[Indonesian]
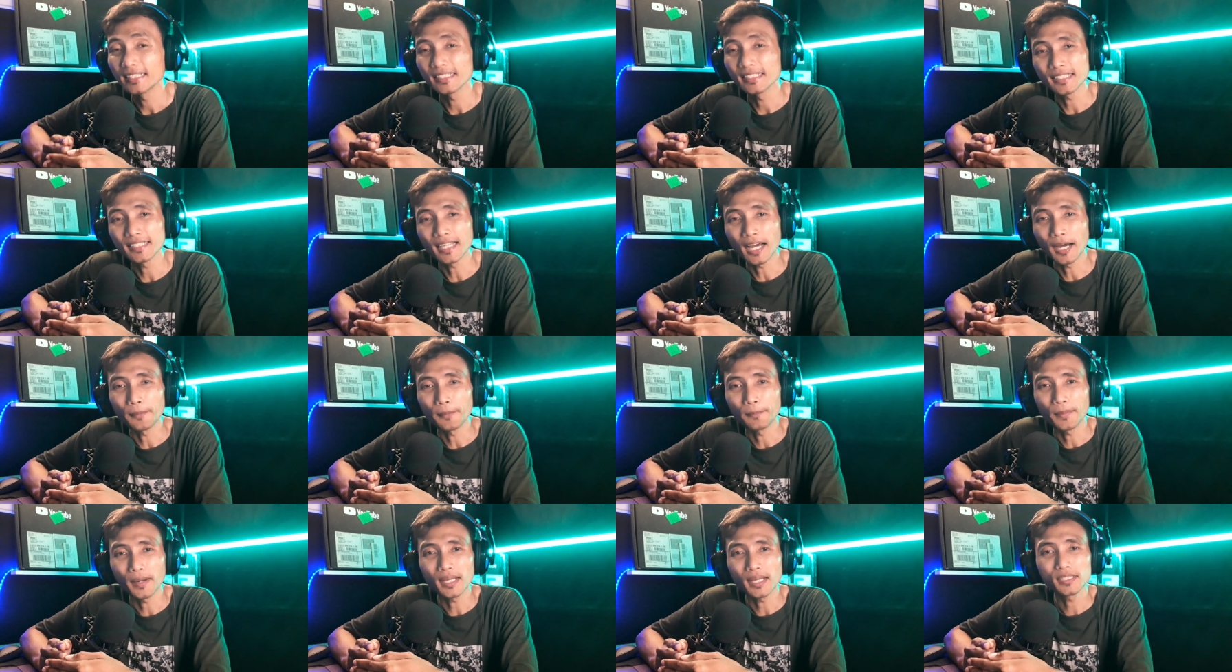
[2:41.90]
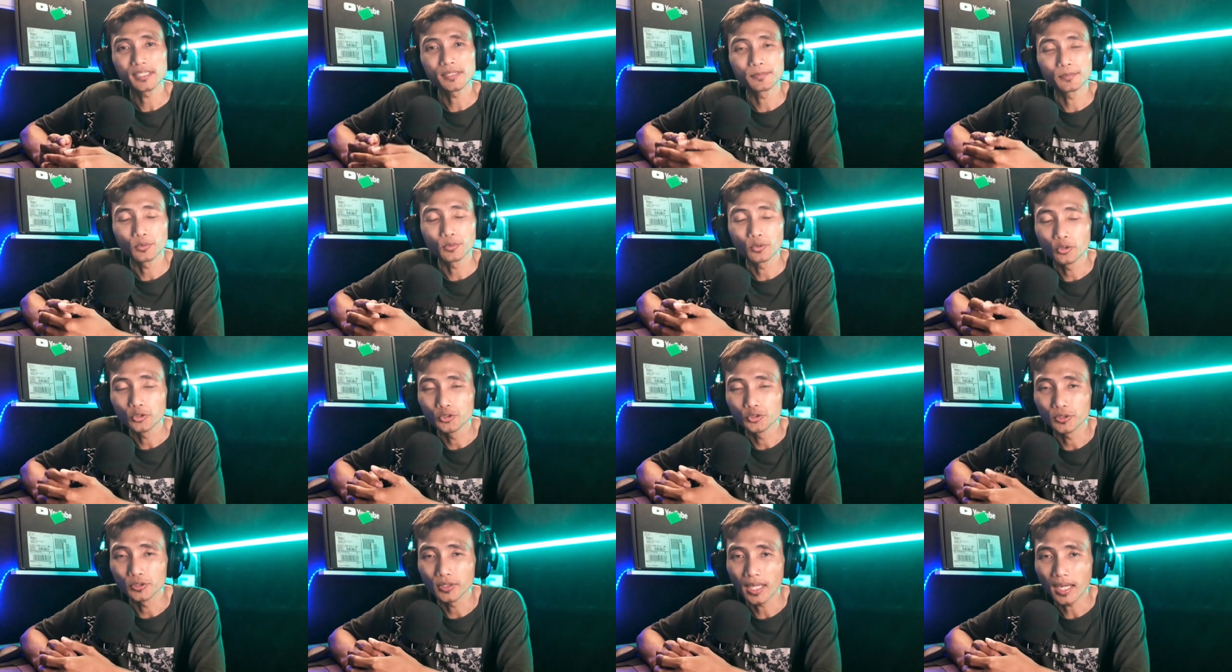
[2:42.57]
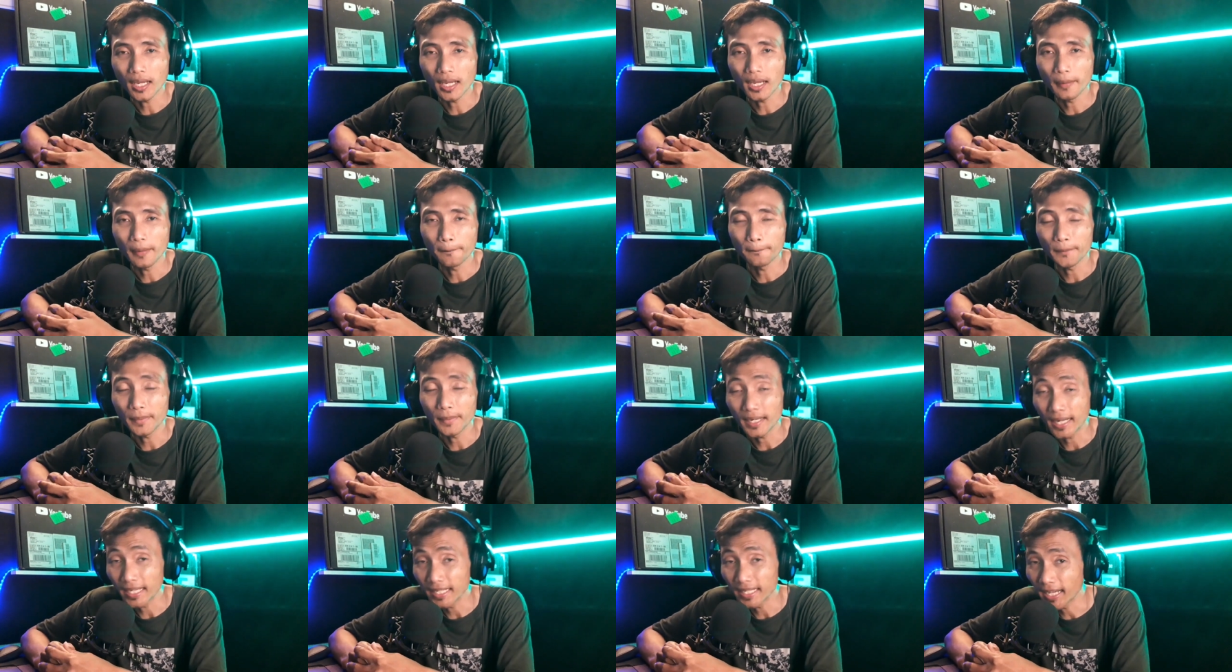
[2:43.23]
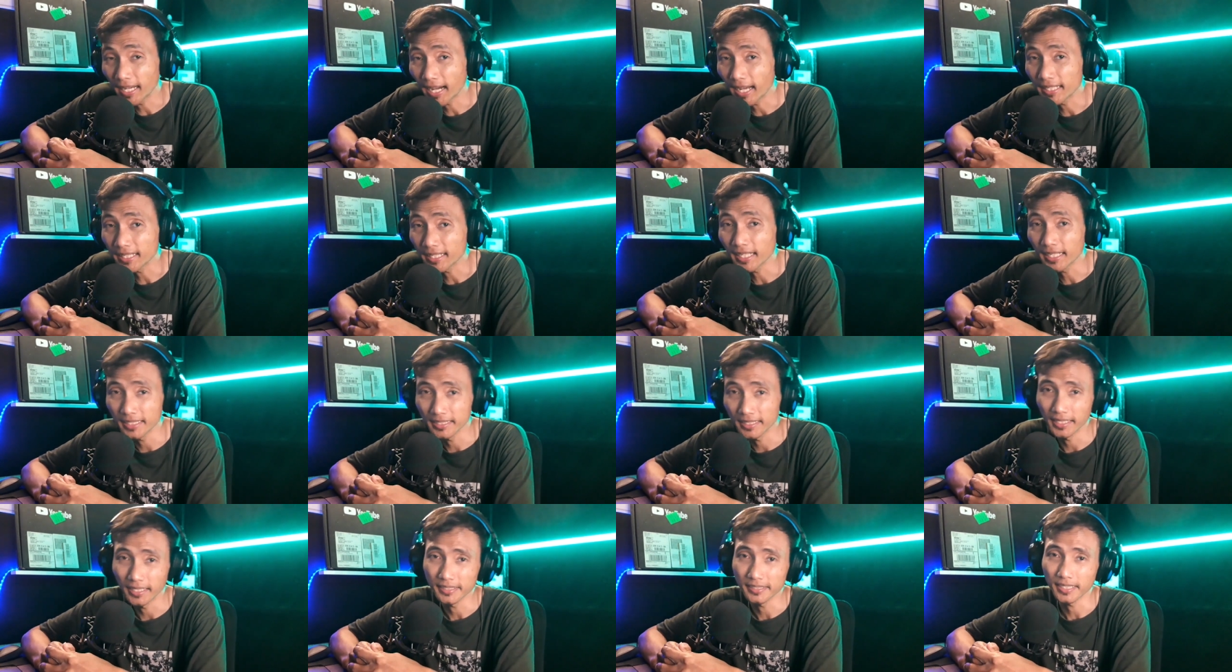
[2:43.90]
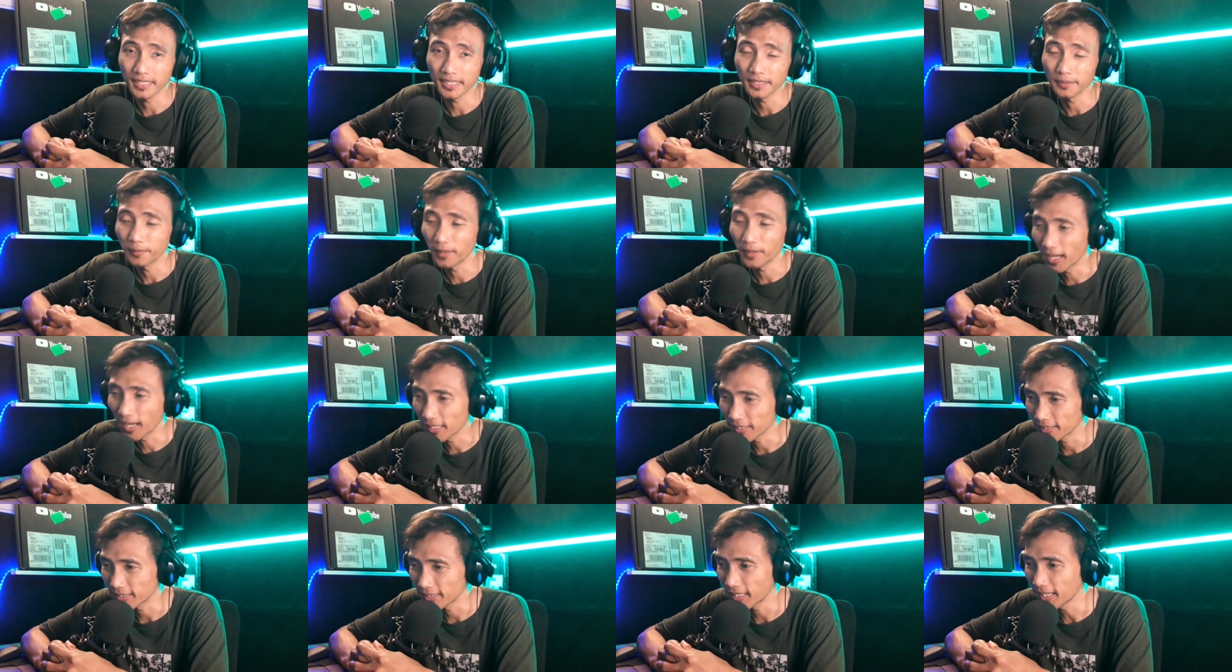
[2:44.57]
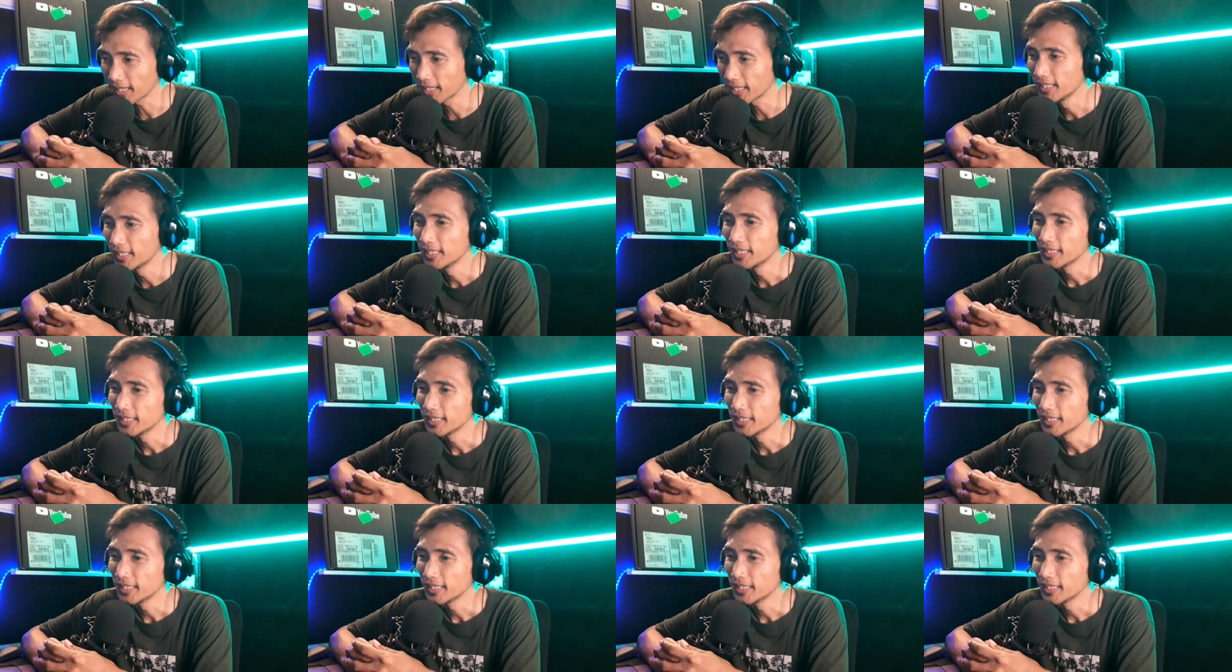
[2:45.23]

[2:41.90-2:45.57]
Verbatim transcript: sama 10 juta penayangan tadi guys ya dibahas ya.